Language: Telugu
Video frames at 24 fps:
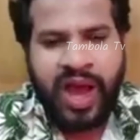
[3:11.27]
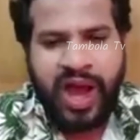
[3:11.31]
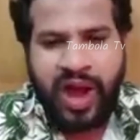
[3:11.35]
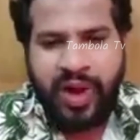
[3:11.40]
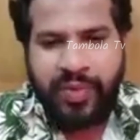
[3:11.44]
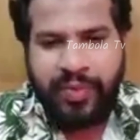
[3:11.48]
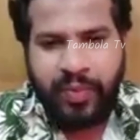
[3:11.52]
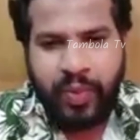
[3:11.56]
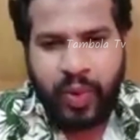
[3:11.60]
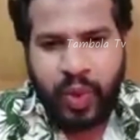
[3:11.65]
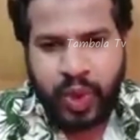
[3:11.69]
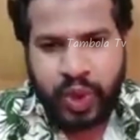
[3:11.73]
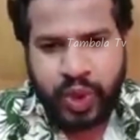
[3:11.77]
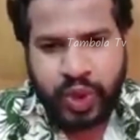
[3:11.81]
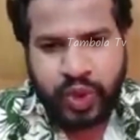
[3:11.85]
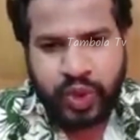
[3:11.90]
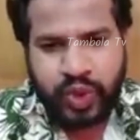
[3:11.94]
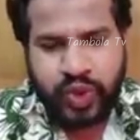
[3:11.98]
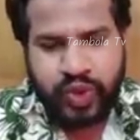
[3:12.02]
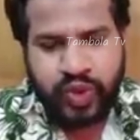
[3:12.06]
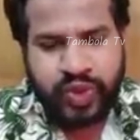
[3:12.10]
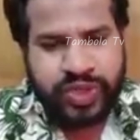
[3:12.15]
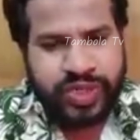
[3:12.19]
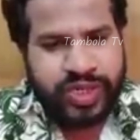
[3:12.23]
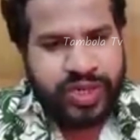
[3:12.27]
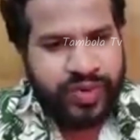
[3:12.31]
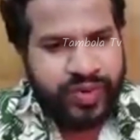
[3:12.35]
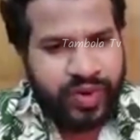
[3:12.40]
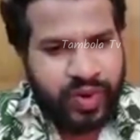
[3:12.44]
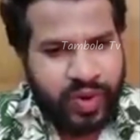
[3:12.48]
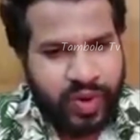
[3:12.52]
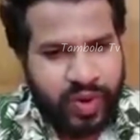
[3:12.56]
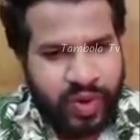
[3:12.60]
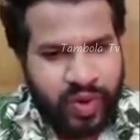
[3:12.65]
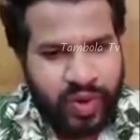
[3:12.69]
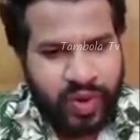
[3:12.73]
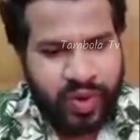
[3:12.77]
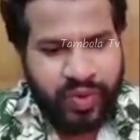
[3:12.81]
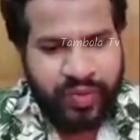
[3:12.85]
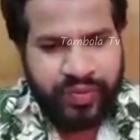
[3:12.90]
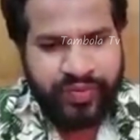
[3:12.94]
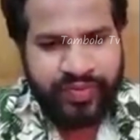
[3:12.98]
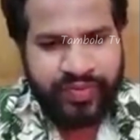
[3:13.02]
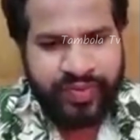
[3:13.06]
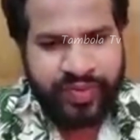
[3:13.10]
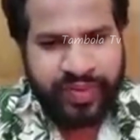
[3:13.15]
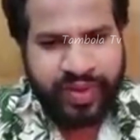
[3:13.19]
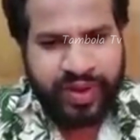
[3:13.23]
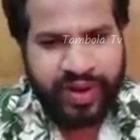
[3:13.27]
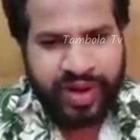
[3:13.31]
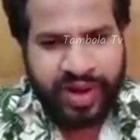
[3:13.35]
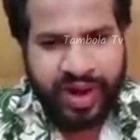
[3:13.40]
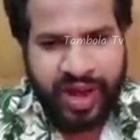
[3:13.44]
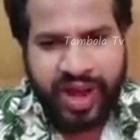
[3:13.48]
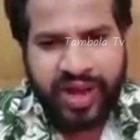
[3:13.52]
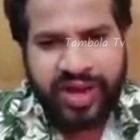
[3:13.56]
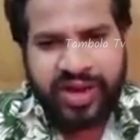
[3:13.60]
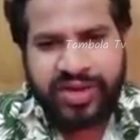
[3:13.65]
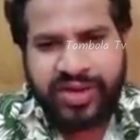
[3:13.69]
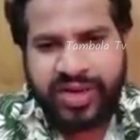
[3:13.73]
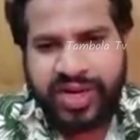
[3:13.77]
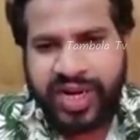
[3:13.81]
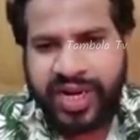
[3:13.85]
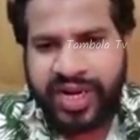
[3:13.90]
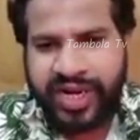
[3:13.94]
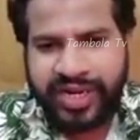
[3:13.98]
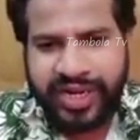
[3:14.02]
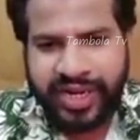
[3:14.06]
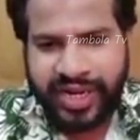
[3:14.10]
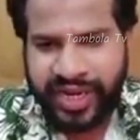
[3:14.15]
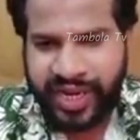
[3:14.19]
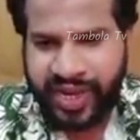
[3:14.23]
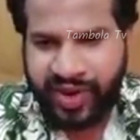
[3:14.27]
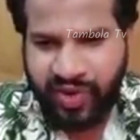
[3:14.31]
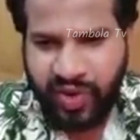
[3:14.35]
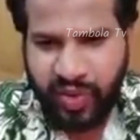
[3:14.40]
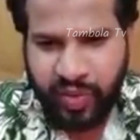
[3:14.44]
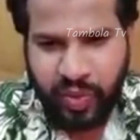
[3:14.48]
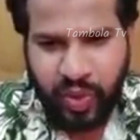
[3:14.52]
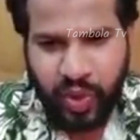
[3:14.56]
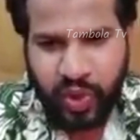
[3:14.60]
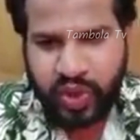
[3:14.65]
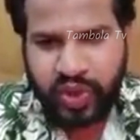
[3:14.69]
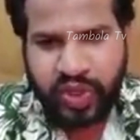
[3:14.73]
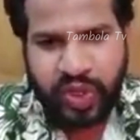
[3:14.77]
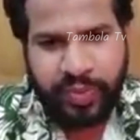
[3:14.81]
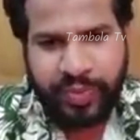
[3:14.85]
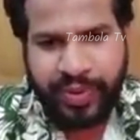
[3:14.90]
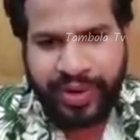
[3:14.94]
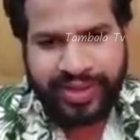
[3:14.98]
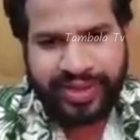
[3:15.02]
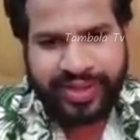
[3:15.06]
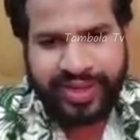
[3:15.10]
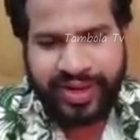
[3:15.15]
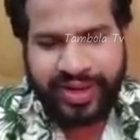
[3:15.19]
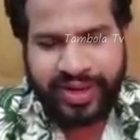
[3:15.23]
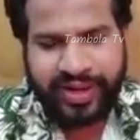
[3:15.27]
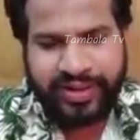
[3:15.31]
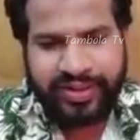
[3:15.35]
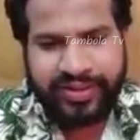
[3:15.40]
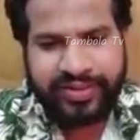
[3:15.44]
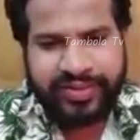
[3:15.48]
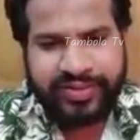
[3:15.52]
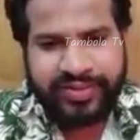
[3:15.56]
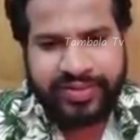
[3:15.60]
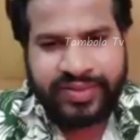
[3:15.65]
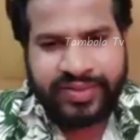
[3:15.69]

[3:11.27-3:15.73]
ఆ పోస్ట్ చూసి ఎవరో నాకు రిలేటెడ్గా ఏవో పోస్టులు పెడుతున్నారు